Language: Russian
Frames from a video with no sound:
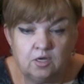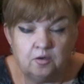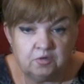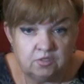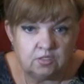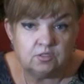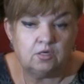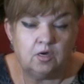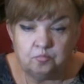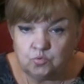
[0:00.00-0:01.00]
когда-то
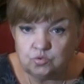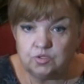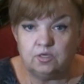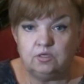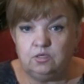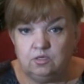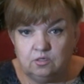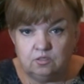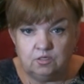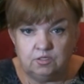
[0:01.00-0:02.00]
кому-то
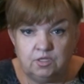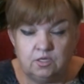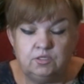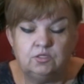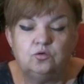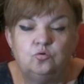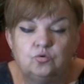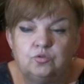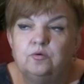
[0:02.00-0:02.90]
и не один год.